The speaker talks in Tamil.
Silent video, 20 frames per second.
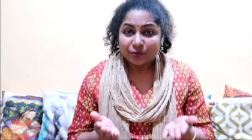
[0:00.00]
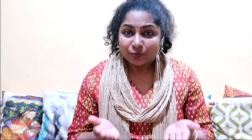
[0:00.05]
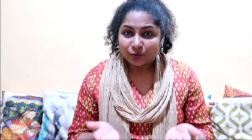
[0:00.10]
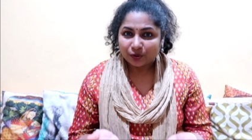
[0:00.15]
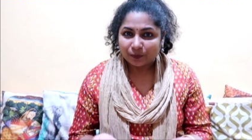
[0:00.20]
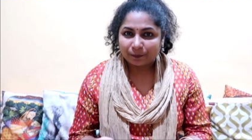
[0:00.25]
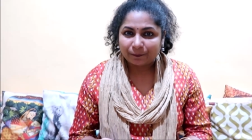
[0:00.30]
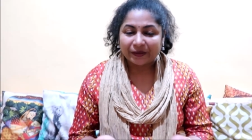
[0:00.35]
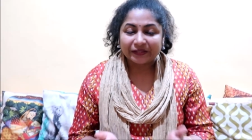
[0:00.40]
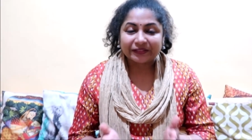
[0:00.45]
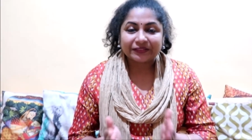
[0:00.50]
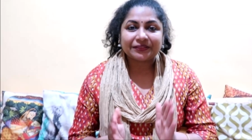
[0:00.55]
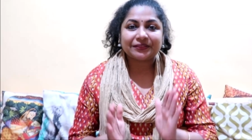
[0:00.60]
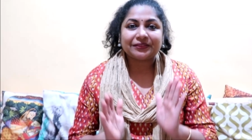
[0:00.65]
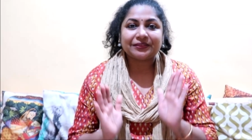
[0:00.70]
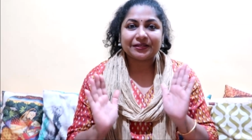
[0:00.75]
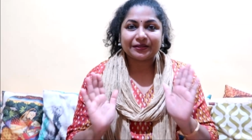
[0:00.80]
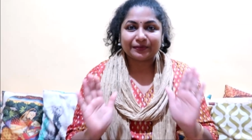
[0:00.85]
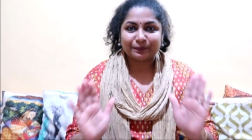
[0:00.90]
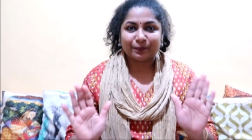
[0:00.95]
ஒரு
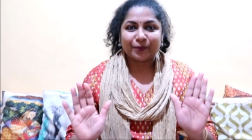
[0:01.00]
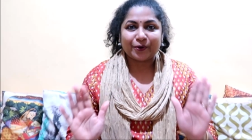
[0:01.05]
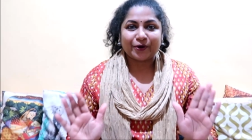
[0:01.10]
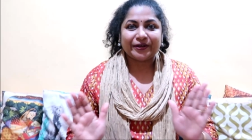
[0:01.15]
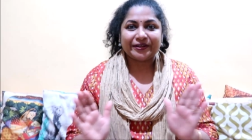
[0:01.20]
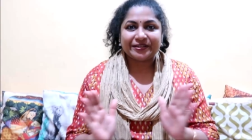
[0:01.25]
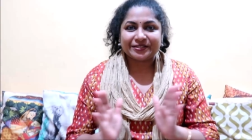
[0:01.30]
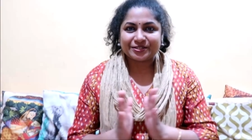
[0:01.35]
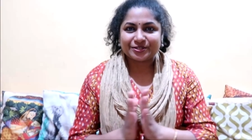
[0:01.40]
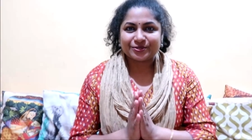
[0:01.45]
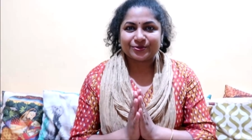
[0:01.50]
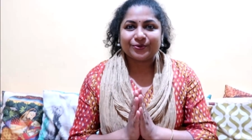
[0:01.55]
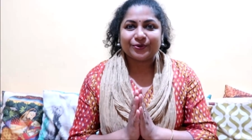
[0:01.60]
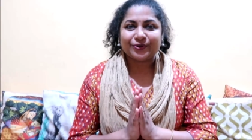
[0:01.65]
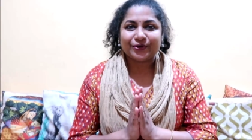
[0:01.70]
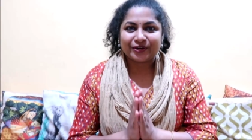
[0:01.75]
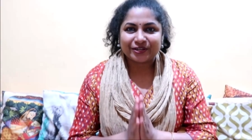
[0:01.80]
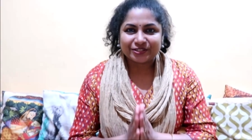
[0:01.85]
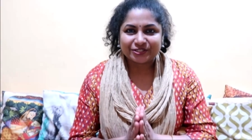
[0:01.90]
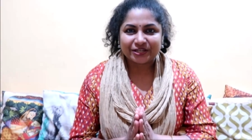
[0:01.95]
பத்து பாயிண்ட்ஸ்
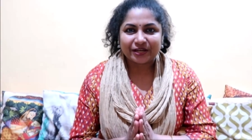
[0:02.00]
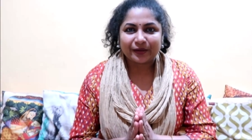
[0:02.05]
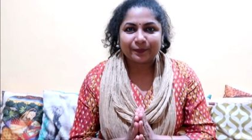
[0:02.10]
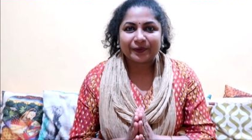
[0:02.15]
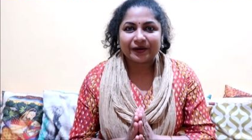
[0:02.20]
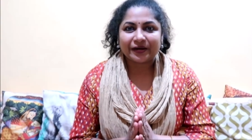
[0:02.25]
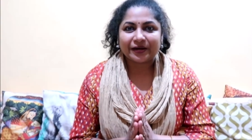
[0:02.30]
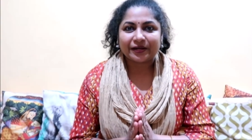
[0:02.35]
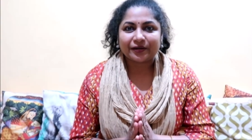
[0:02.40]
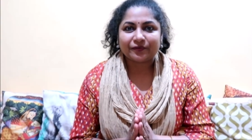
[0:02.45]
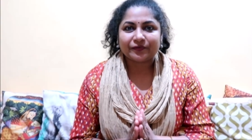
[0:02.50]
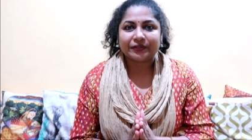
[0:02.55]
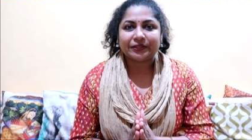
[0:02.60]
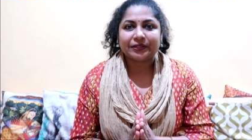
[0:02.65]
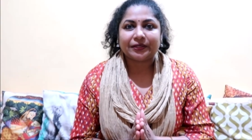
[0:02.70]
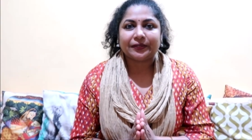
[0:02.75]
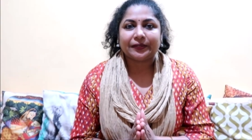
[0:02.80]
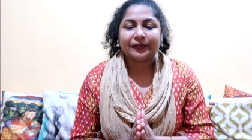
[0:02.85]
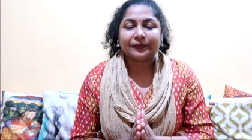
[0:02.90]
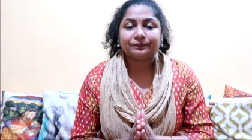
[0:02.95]
உங்களோட ஷேர் பண்ணலான்னு
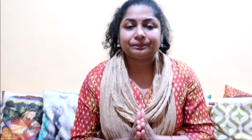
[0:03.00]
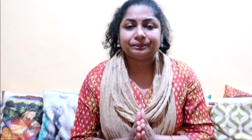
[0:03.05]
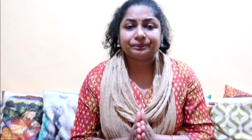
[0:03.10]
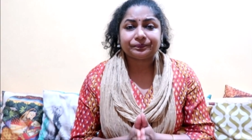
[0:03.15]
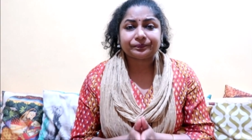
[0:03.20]
வந்திருக்கேன்